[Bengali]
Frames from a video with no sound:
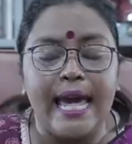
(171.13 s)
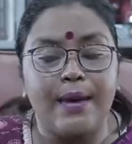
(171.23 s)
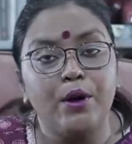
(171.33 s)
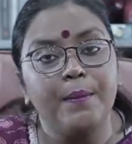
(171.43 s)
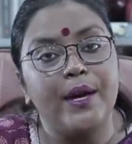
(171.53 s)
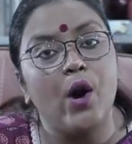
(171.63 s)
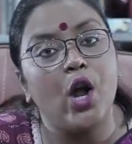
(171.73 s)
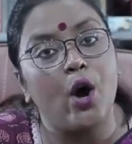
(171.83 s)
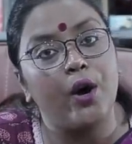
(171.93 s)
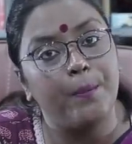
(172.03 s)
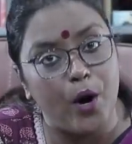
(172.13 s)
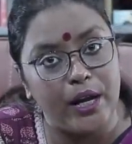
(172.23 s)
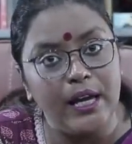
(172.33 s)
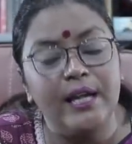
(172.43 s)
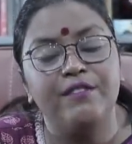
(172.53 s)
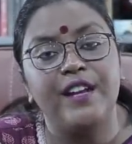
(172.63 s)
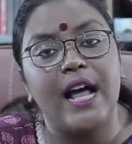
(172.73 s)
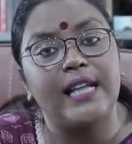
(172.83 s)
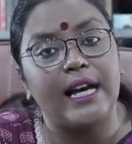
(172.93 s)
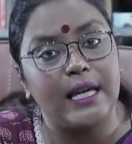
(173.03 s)
এবং মেয়র হওয়ার পরে
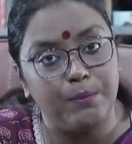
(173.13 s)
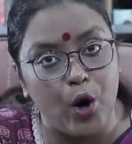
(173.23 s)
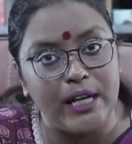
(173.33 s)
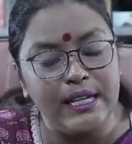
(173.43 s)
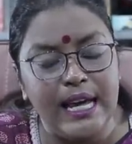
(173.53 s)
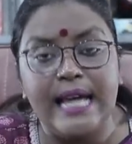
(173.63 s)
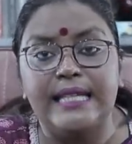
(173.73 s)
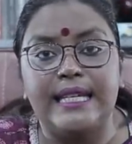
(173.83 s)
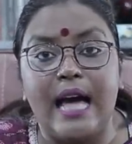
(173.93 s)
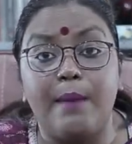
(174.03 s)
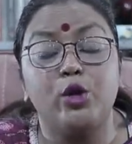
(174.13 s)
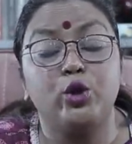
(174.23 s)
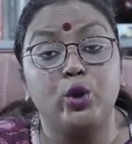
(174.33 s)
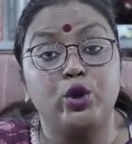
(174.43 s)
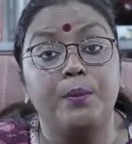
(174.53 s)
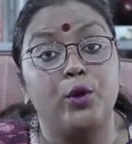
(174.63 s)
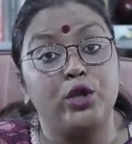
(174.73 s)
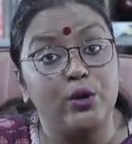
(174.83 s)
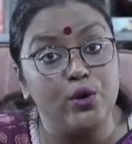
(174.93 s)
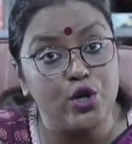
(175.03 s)
ফিরহাদ হাকিম বলেন যে আমি অত্যন্ত
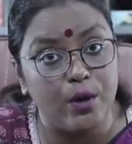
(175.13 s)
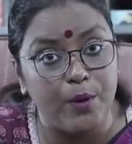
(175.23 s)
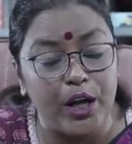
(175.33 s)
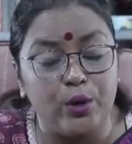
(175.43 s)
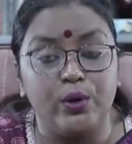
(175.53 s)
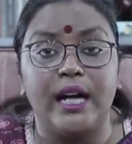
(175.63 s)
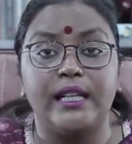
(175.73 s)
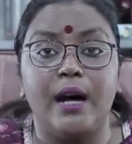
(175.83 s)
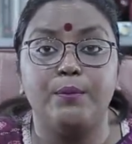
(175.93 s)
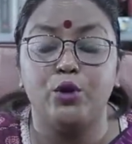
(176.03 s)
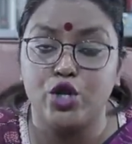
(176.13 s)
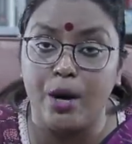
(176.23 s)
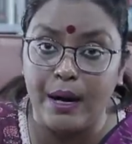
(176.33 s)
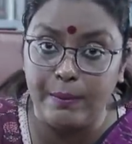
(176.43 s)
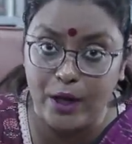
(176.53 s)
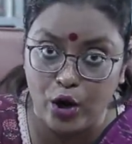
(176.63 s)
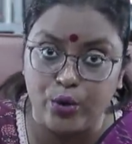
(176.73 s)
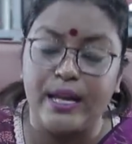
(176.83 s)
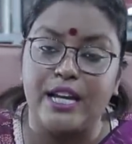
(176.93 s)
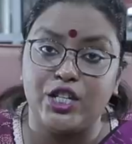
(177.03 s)
প্রতিকূল সময়ে কলকাতা পুরসভার মেয়র
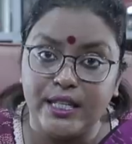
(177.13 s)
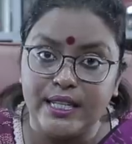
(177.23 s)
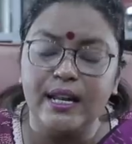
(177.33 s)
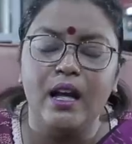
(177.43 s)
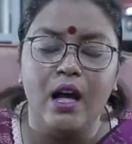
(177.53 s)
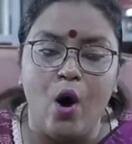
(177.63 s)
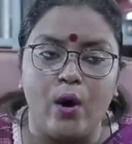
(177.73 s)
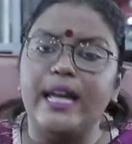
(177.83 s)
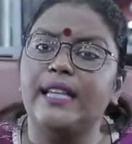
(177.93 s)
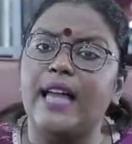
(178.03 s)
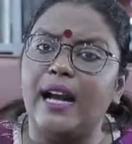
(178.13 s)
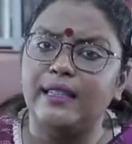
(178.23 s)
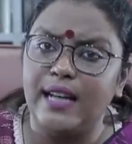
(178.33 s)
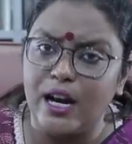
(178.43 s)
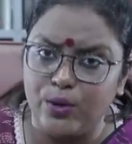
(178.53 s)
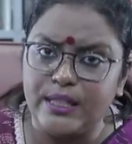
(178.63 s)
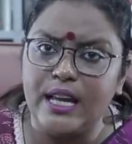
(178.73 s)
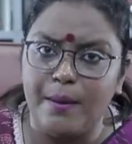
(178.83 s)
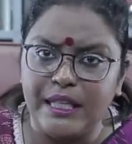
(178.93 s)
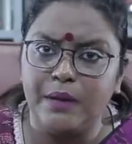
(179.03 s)
হয়ে এসেছি অনেক ধার দেনা রয়েছে
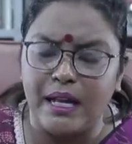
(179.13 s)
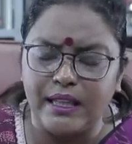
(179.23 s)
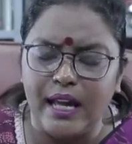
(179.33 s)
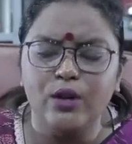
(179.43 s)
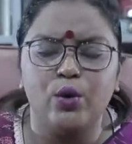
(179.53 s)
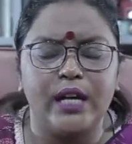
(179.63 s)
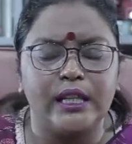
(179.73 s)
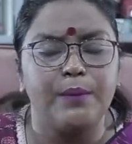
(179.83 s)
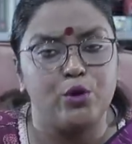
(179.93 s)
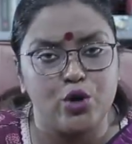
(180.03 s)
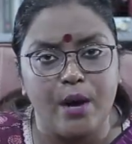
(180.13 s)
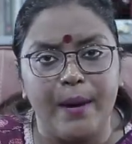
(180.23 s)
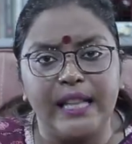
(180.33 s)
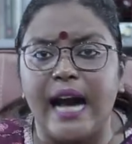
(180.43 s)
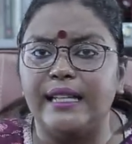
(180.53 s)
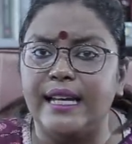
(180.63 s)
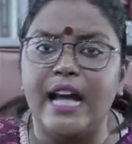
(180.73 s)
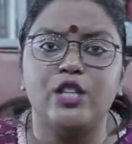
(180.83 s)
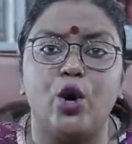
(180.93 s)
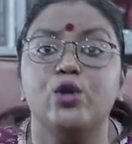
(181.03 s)
আমাদের মাথায় কলকাতা পুরসভা ধার
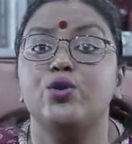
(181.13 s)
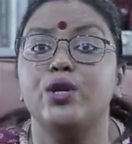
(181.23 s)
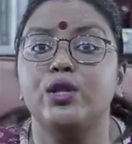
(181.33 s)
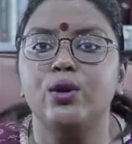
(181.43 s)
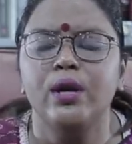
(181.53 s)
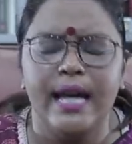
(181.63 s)
দেনায় জর্জরিত